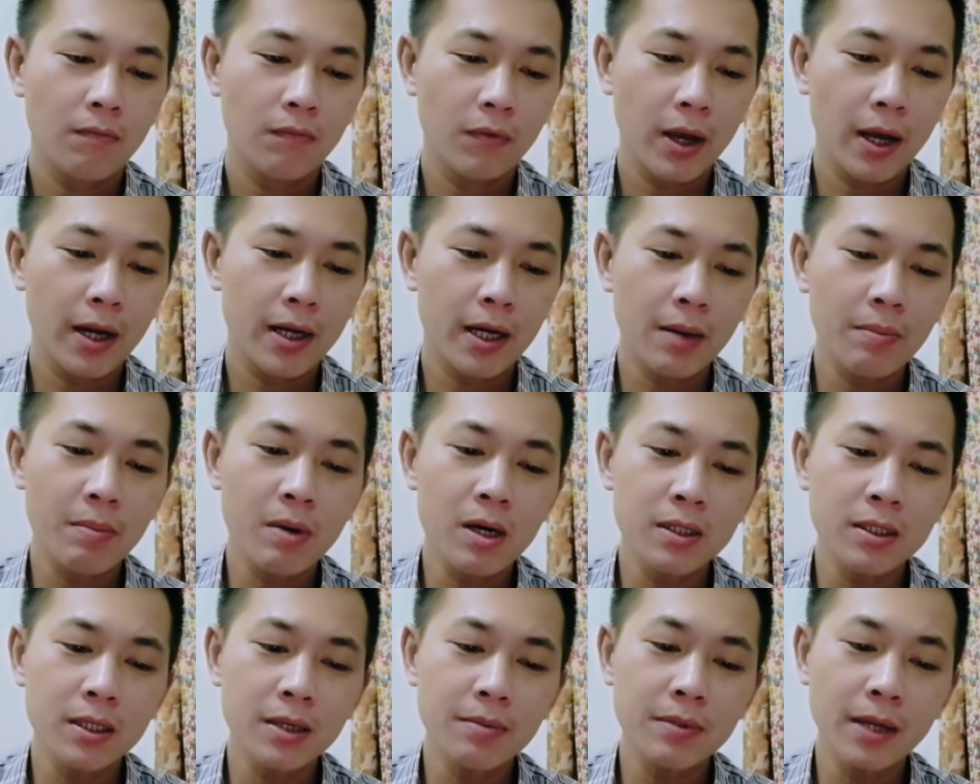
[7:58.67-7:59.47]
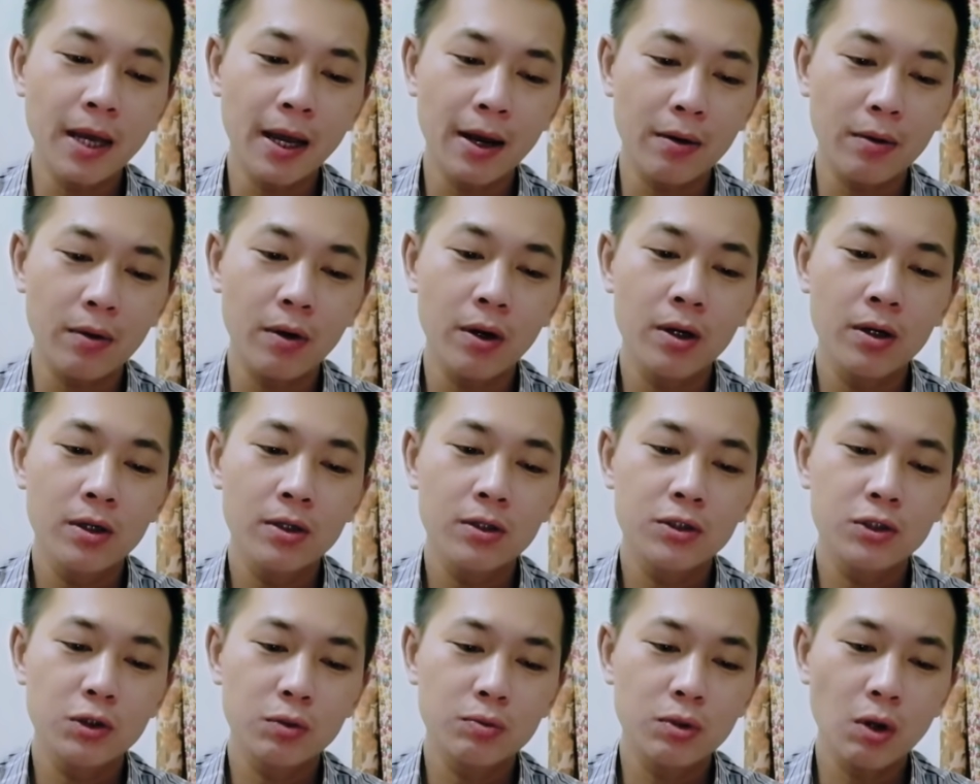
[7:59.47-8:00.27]
Về các bước tiếp theo,
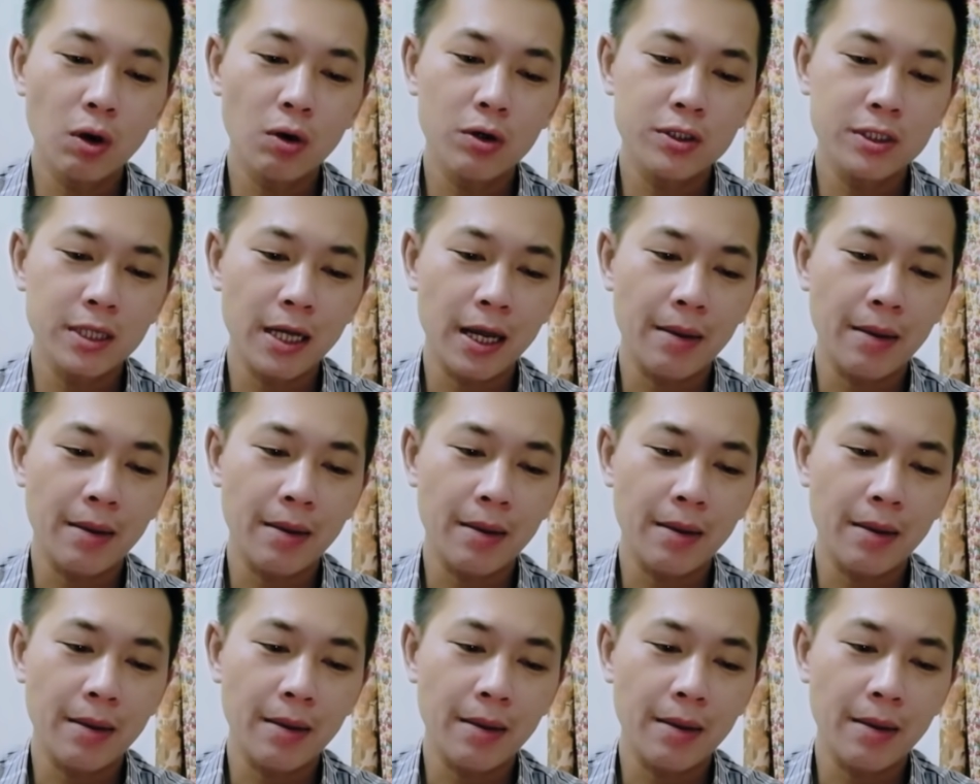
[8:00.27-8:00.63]
chúng tôi